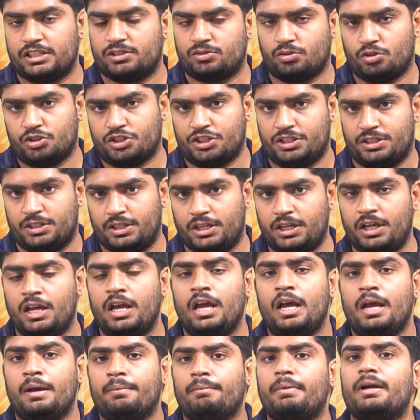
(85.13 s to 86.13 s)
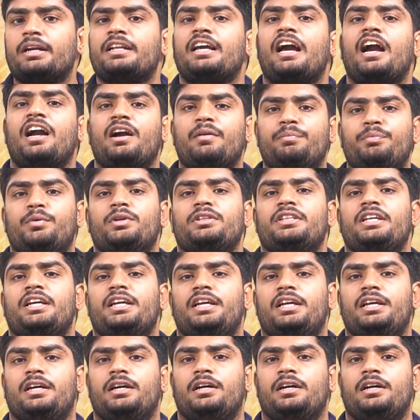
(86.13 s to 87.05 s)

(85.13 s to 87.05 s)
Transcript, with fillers: చేసుకొచ్చింది బట్ కాకపోతే